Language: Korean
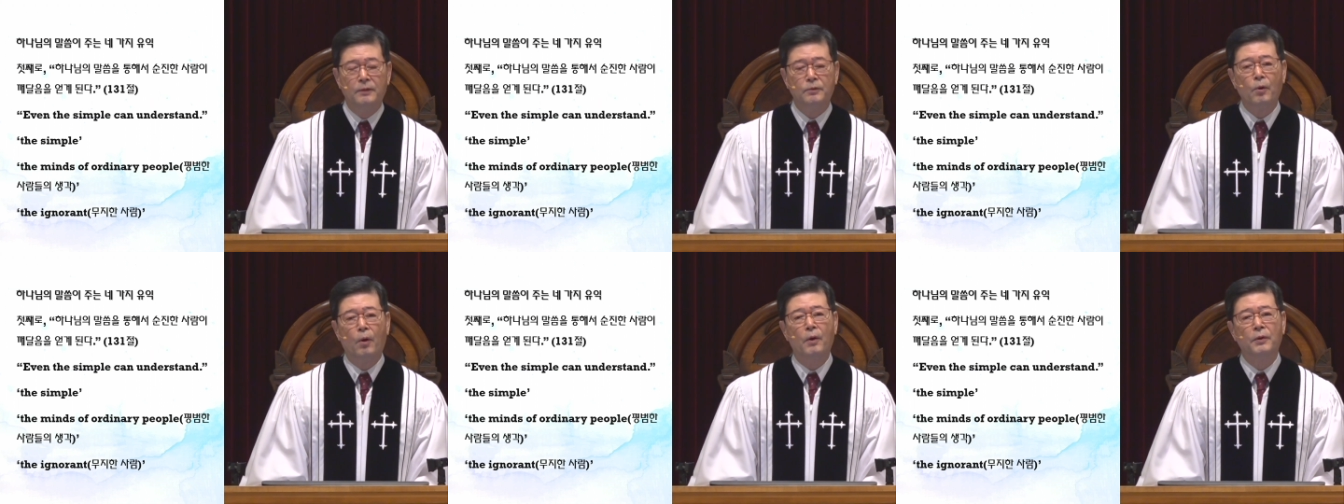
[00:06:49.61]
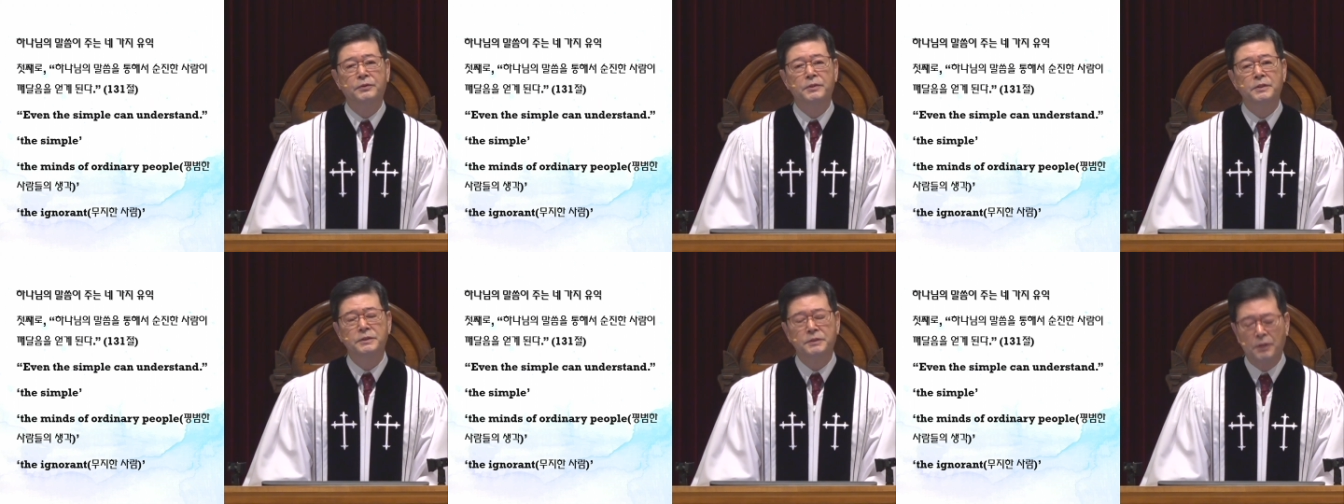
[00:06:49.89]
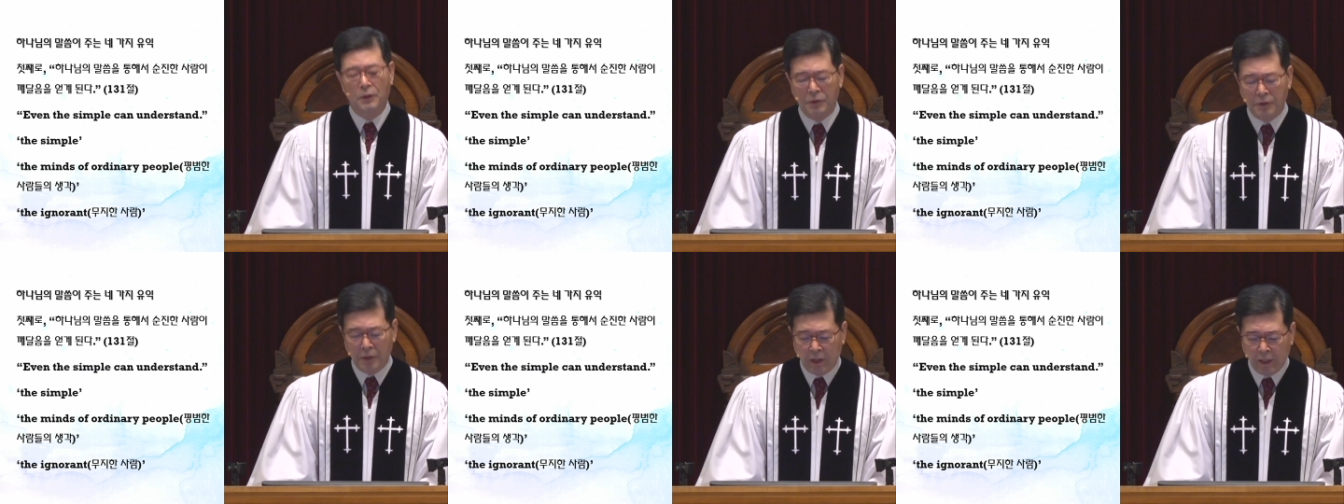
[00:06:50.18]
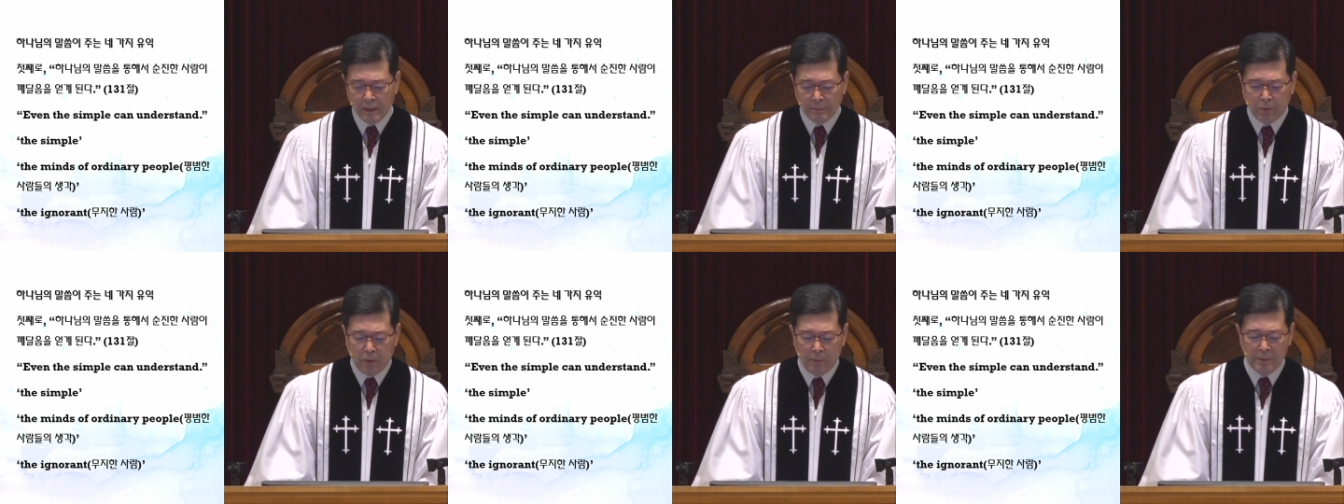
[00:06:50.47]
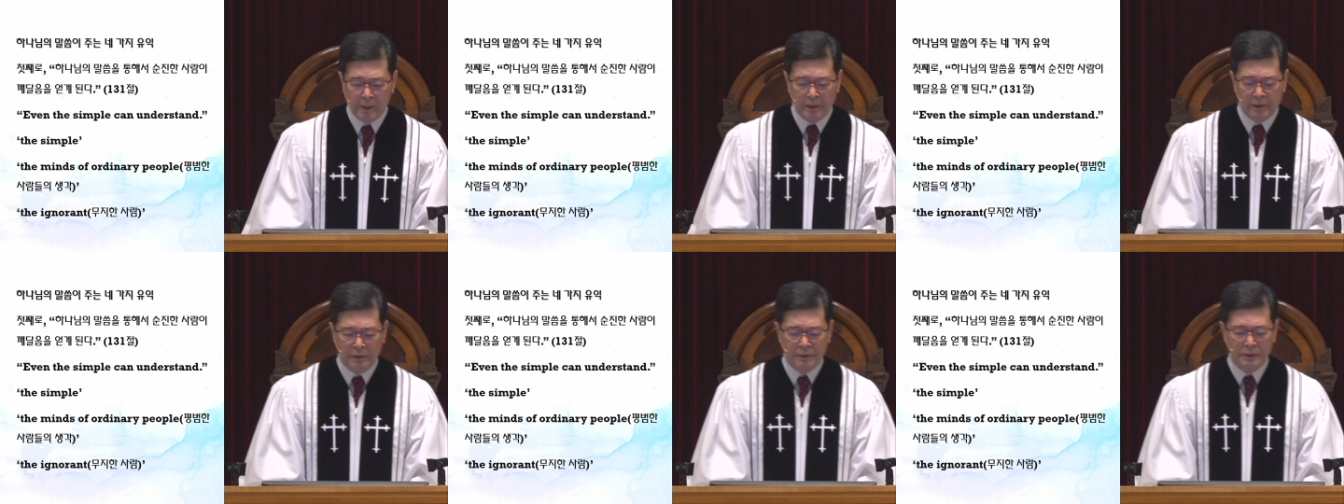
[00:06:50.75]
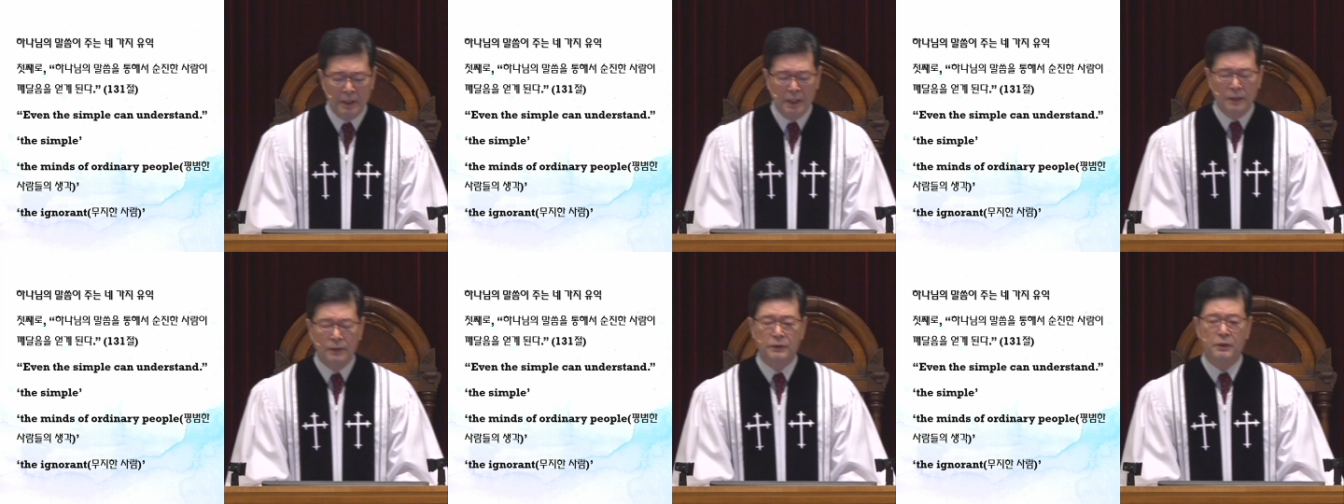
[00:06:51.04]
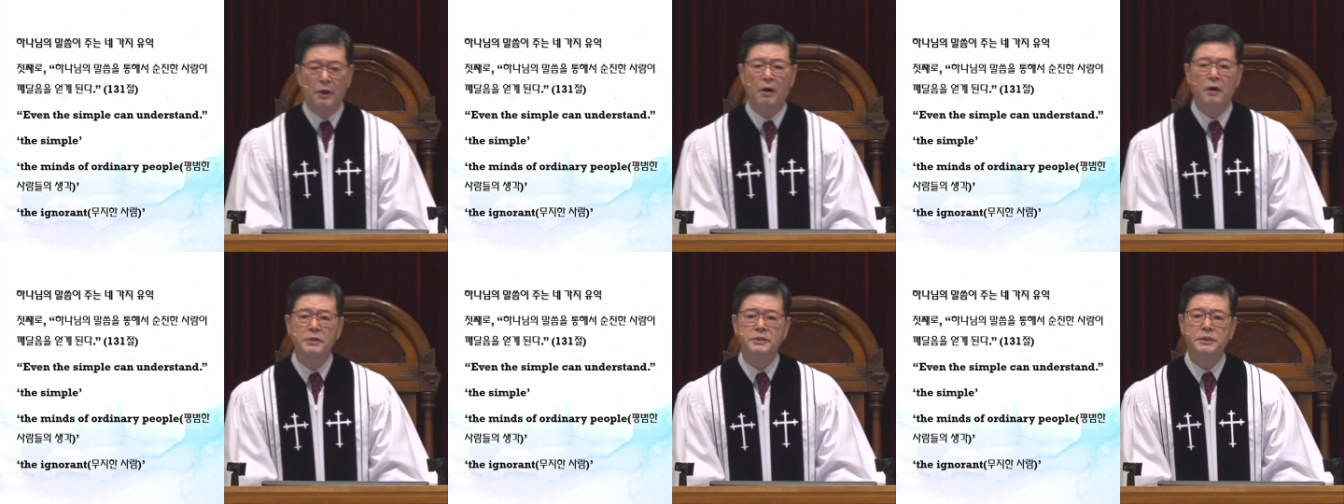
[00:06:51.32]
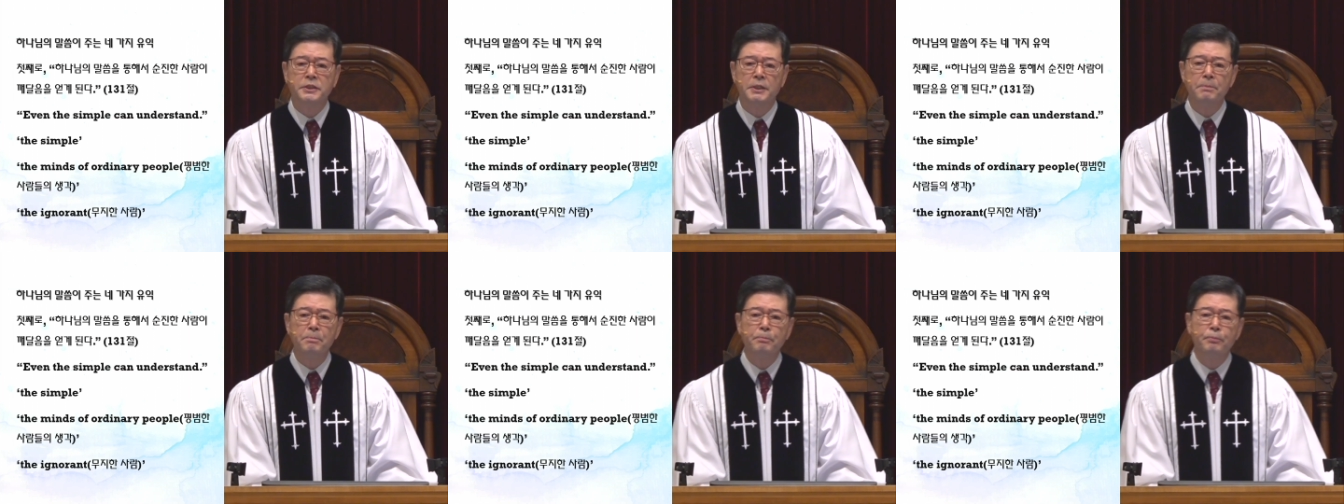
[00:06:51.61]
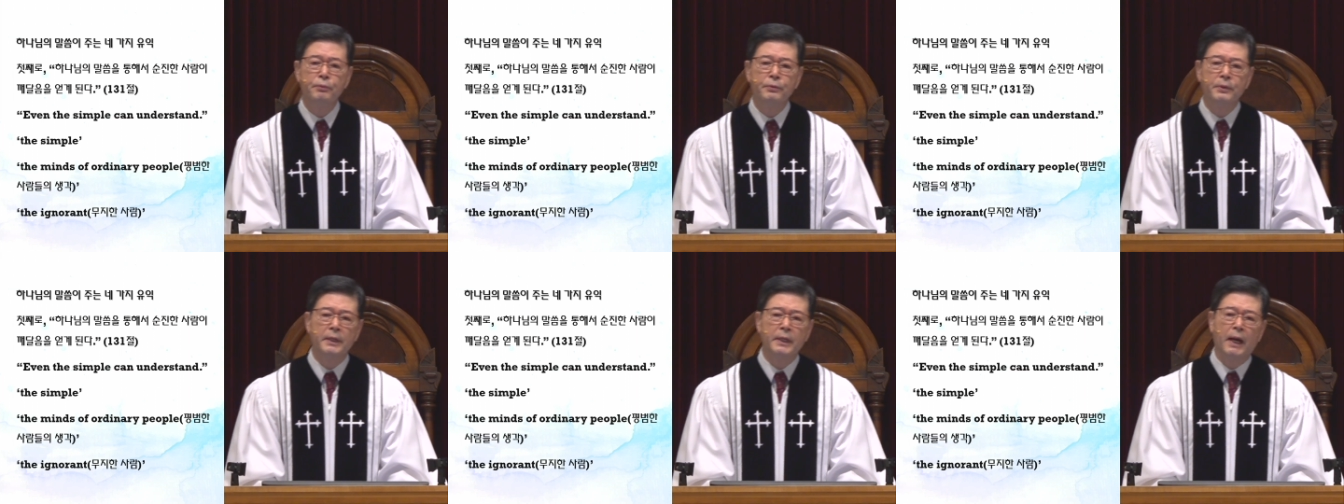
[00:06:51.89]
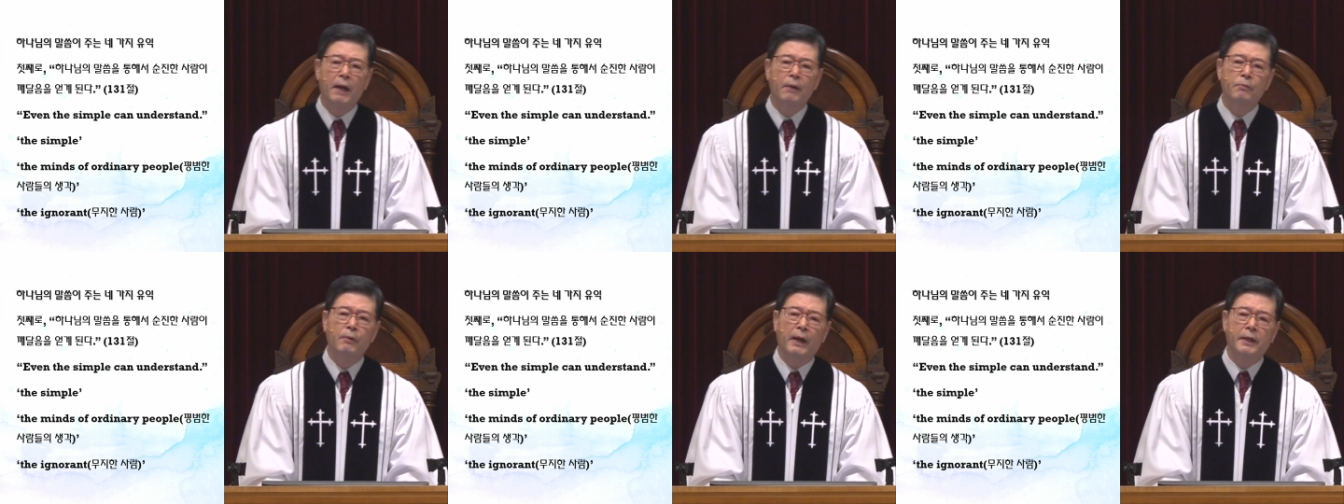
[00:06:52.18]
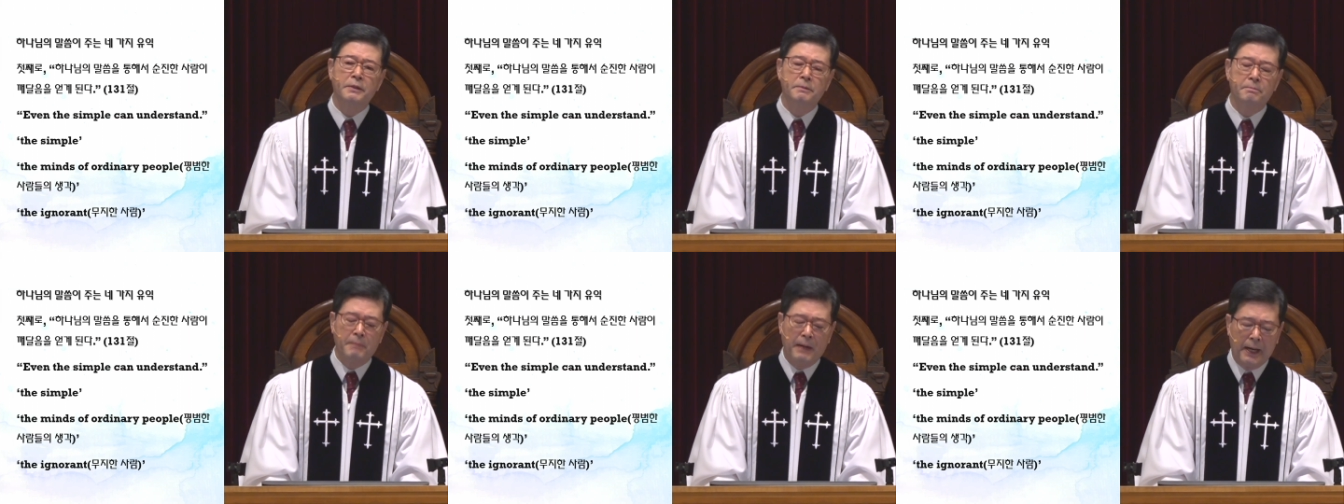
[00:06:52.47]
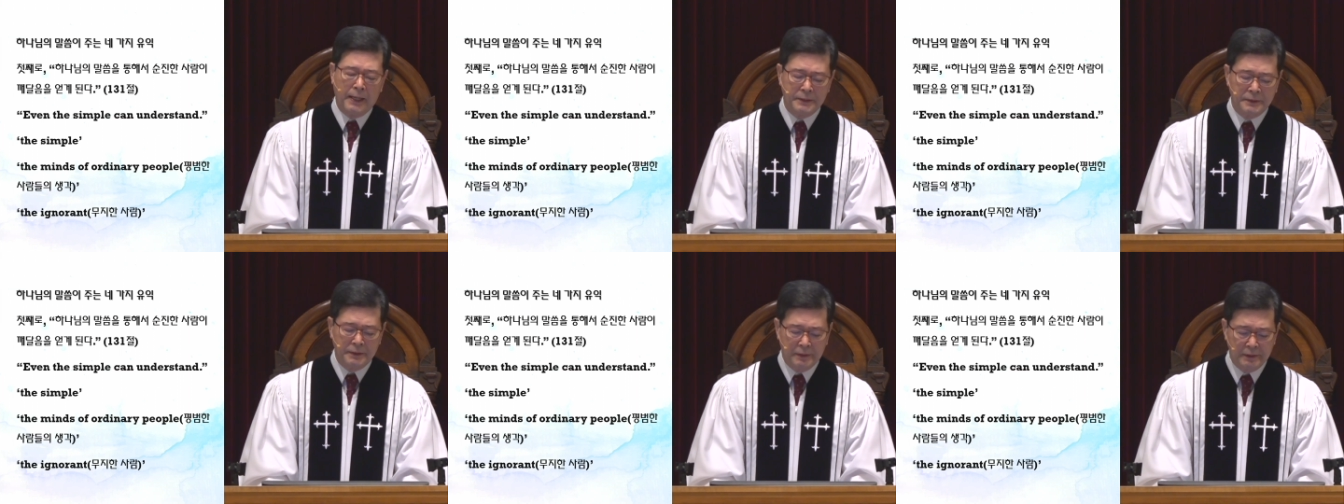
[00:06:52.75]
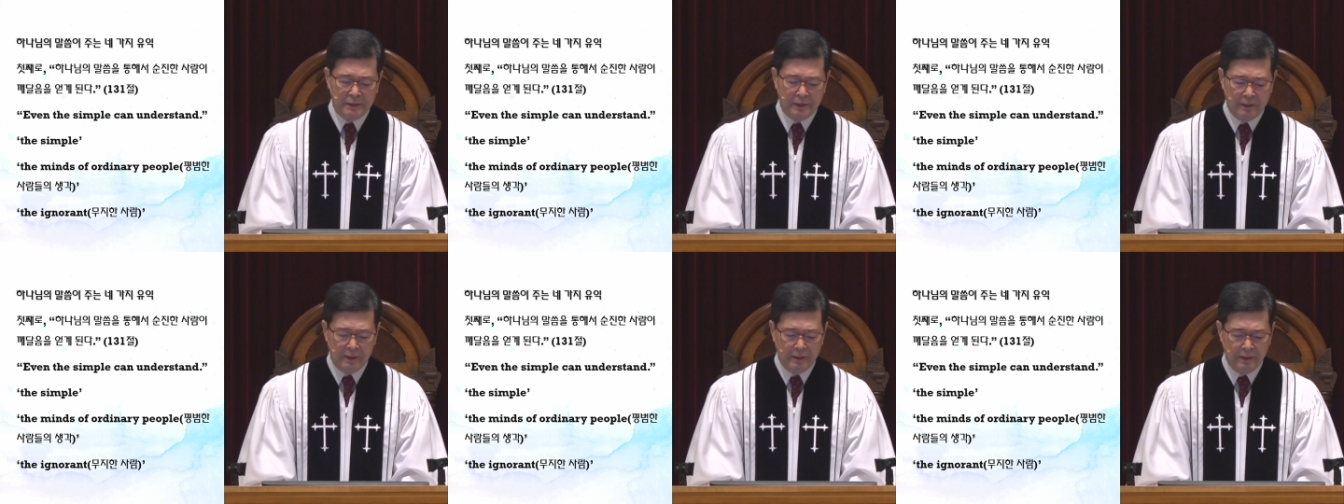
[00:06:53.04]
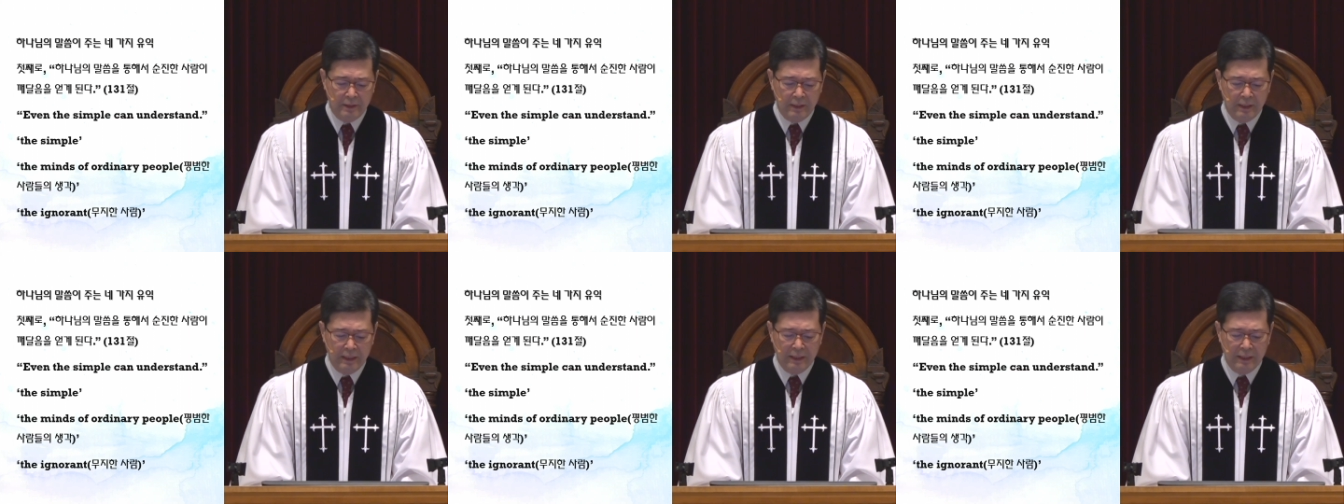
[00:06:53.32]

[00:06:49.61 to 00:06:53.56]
또 어떤 성경을 보면은 더 심플이라고 하는 말을